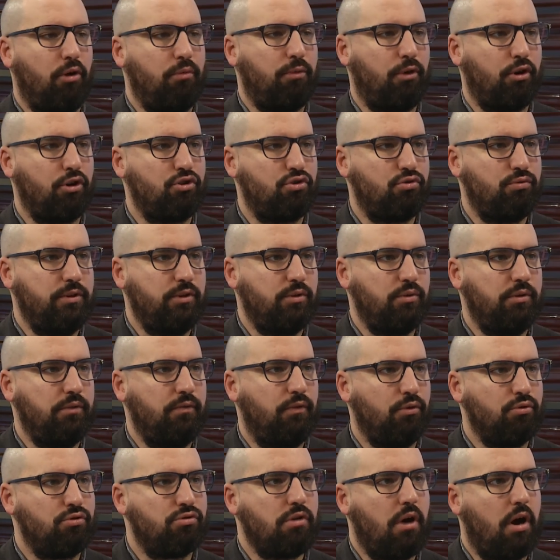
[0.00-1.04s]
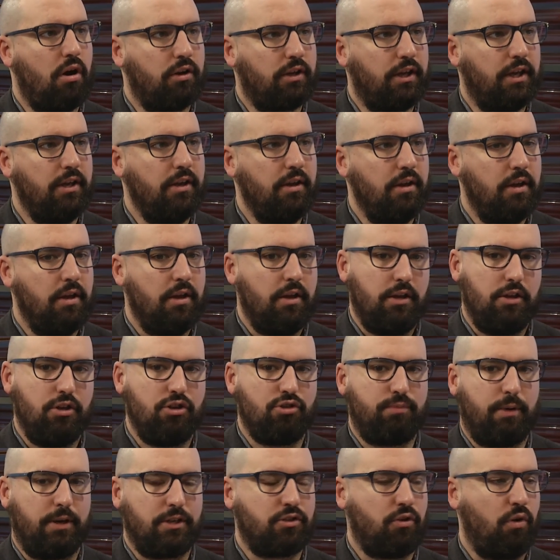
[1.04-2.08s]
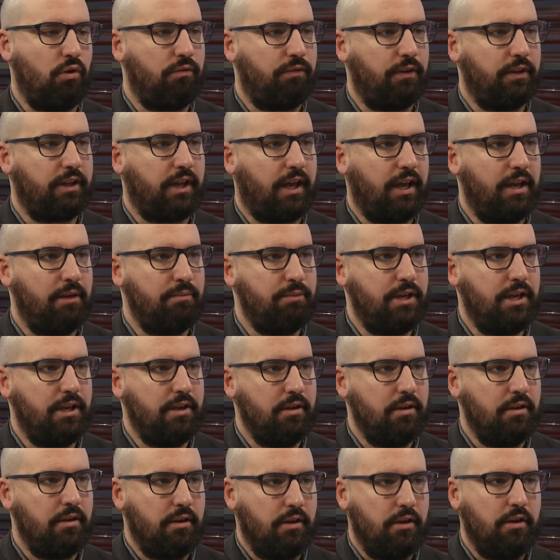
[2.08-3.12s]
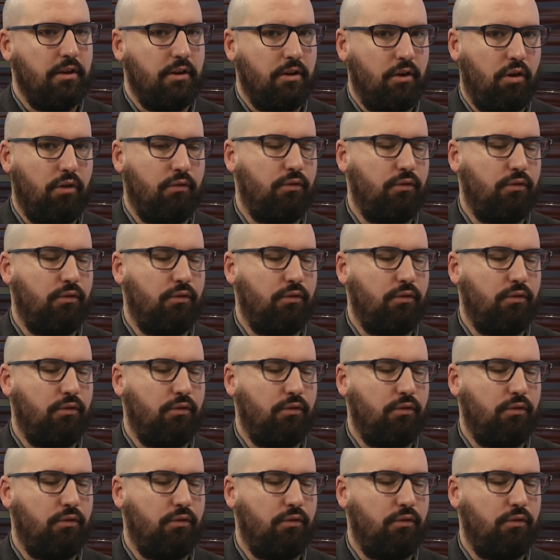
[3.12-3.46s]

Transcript: produit au niveau du hockey. Et je pense qu'on le fait très bien. On veut gagner des matchs